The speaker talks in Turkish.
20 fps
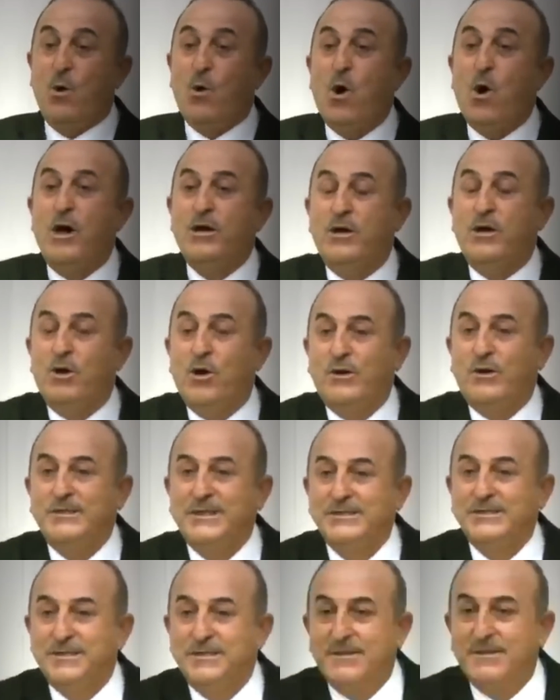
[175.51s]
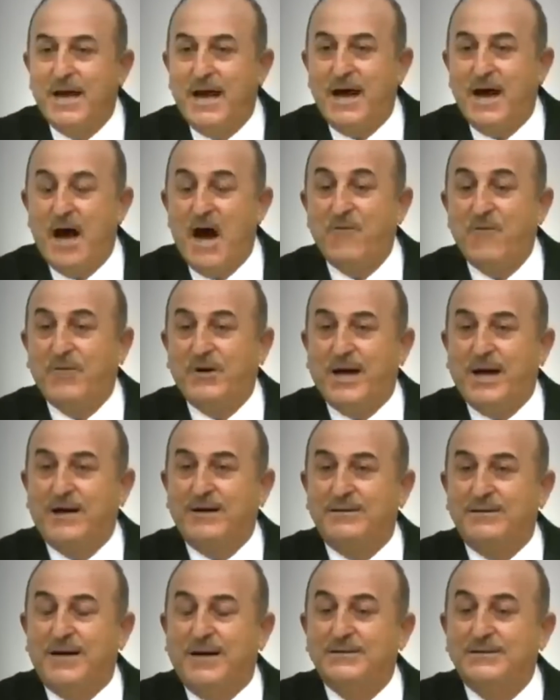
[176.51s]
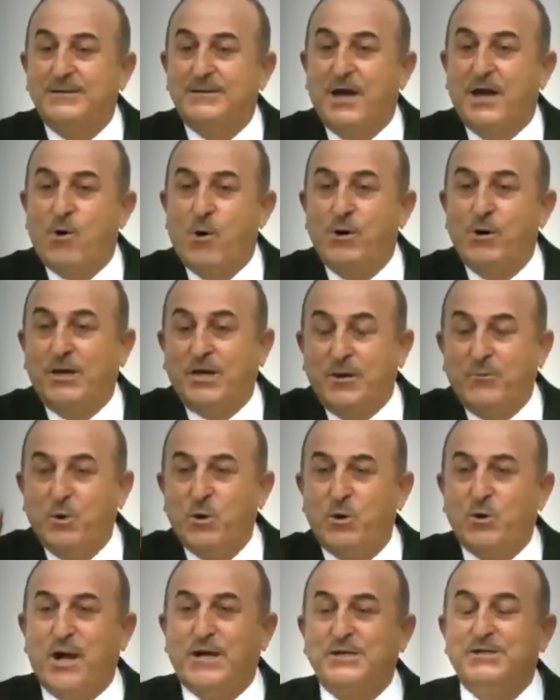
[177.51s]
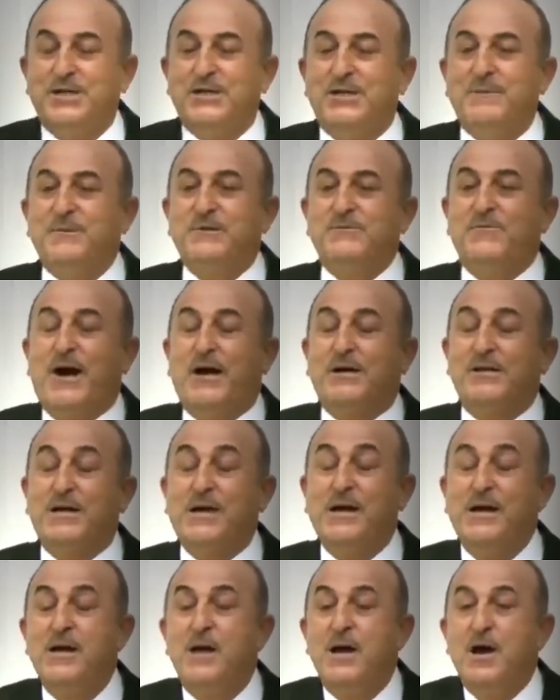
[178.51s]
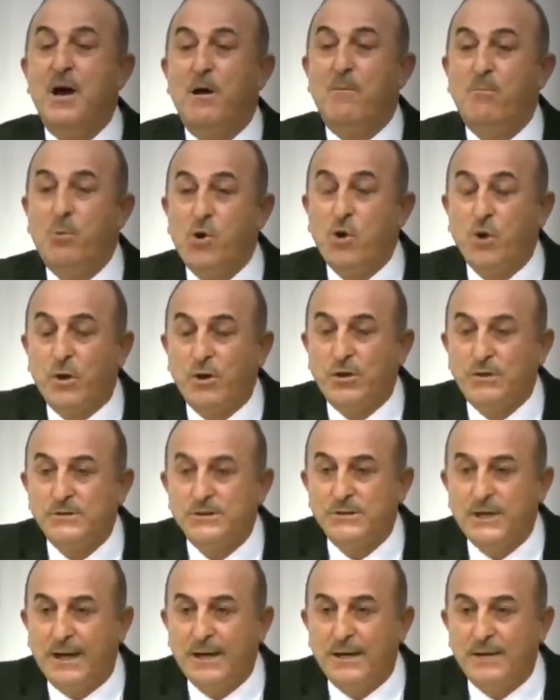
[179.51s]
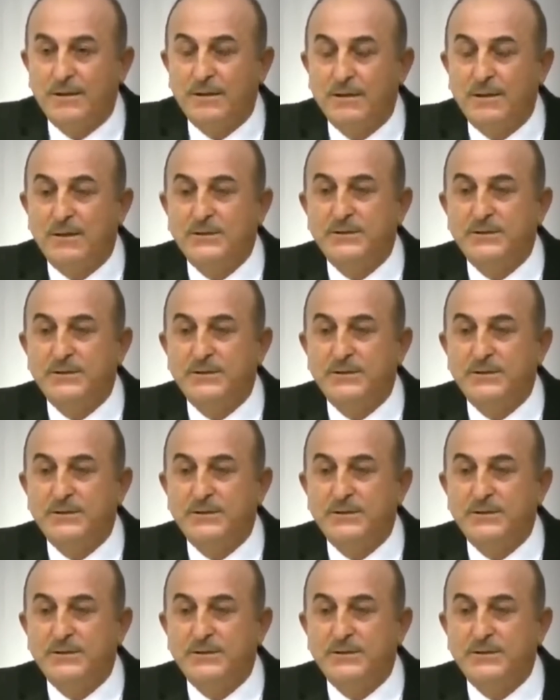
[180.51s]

10 yıl öncesinde Afrika kıtasında 12 büyükelçiliğimiz vardı. Bugün Sayın